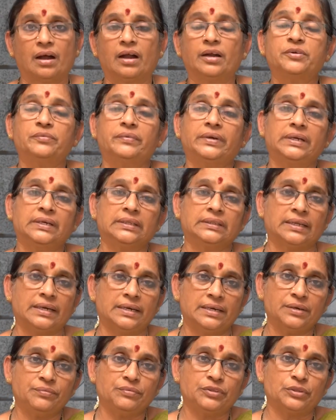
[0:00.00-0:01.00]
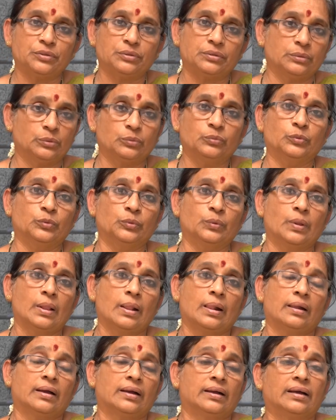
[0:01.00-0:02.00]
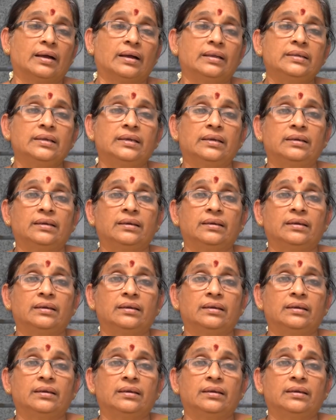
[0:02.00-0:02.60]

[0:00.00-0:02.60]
అటువంటి తండ్రి నువ్వు కానీ